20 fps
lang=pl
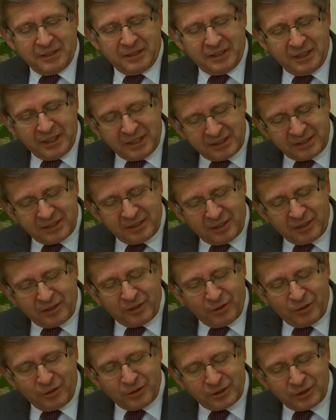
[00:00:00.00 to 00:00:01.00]
Jest
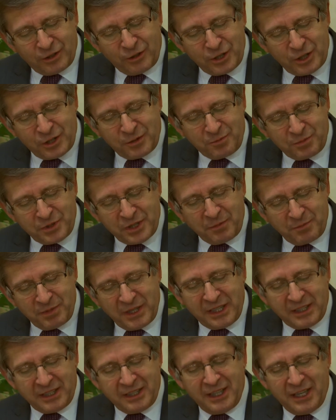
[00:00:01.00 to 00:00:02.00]
to coś
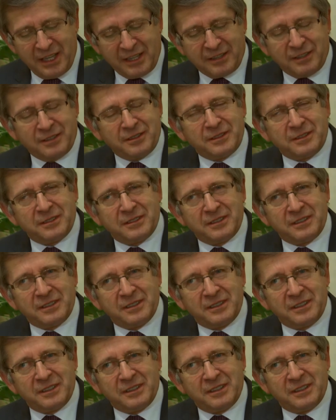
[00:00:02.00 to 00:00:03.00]
przepięknego.
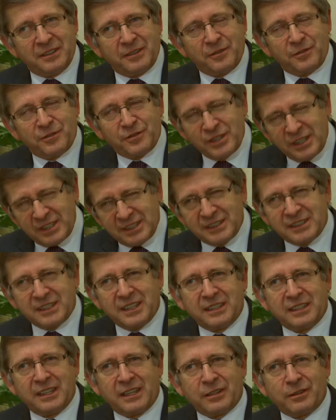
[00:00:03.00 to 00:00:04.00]

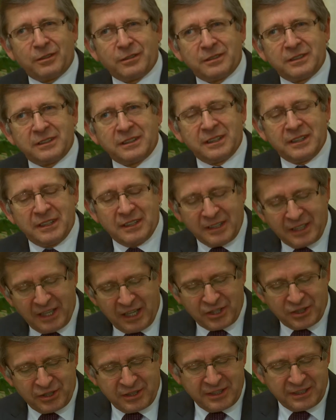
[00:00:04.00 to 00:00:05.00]
Wszystkie narody,
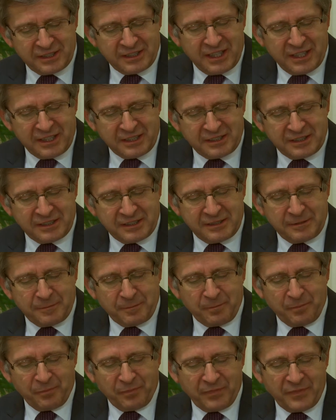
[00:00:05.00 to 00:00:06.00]
każdy z nas.
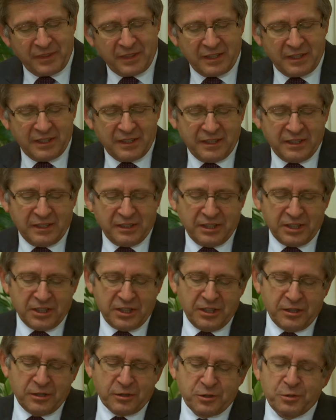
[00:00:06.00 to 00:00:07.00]

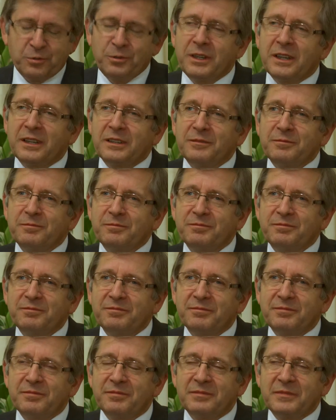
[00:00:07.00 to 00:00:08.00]
Jeśli to czuje,
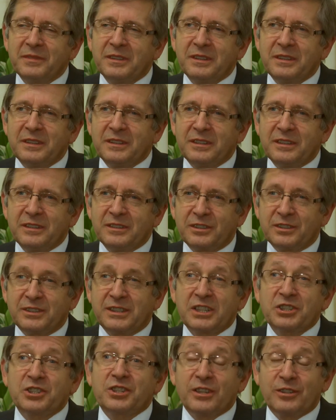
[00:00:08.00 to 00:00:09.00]
to
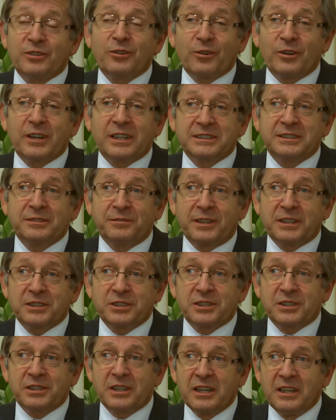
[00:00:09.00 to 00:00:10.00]
zacznę to
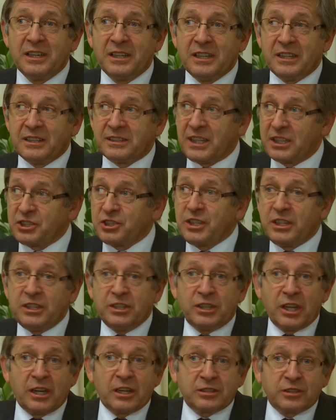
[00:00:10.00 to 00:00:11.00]
okazywać. Zacznę
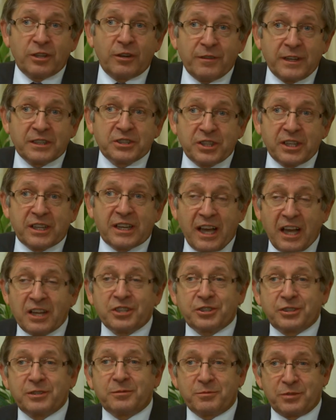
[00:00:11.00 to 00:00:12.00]
interesować się
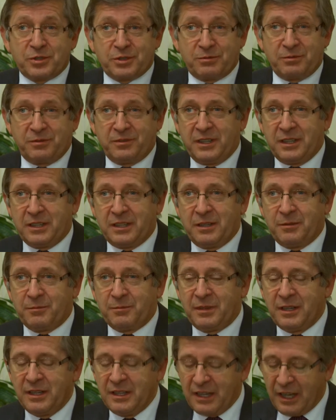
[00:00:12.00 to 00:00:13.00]
każdym człowiekiem.
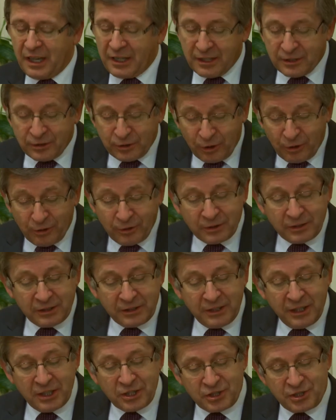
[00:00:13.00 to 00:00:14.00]
Ale to
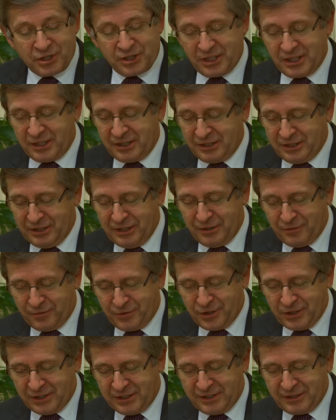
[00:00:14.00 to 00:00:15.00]
jeszcze nie
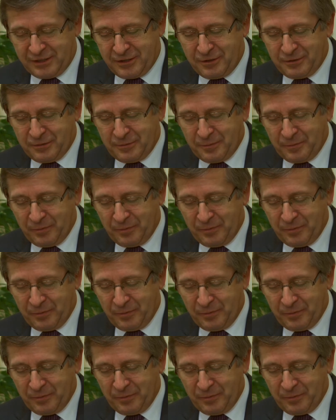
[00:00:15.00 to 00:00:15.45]
wszystko.